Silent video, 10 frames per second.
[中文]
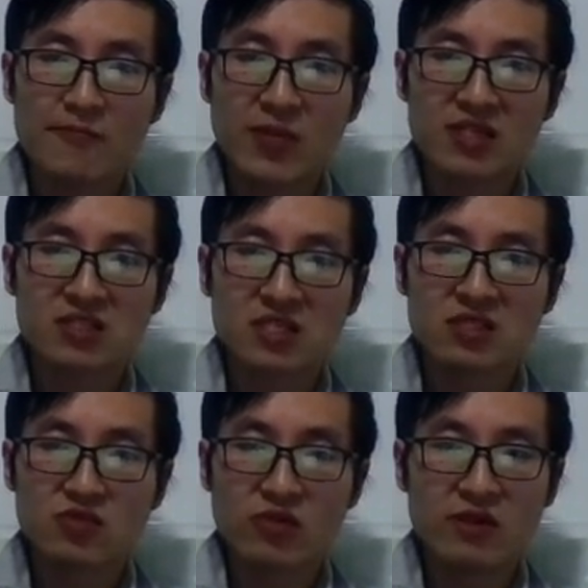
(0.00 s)
本身
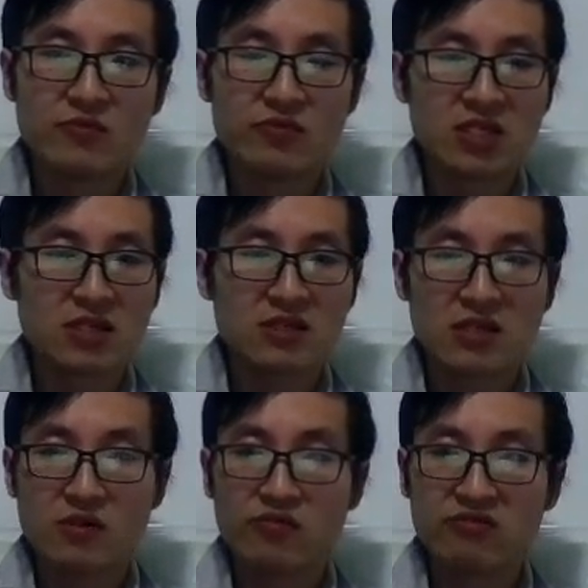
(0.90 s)
作为目的，它
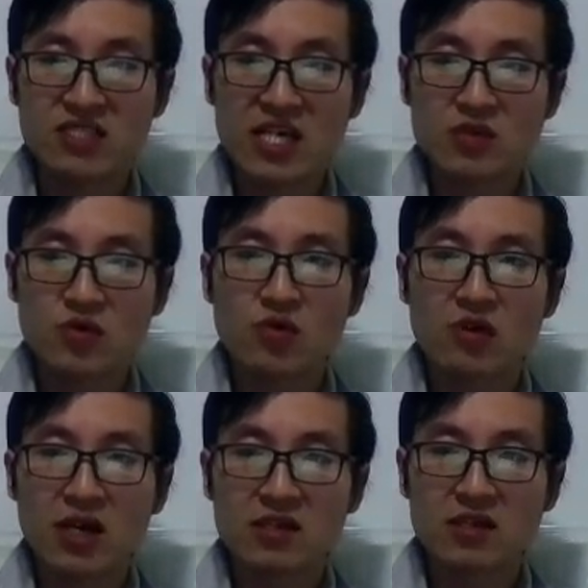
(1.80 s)
无限循环，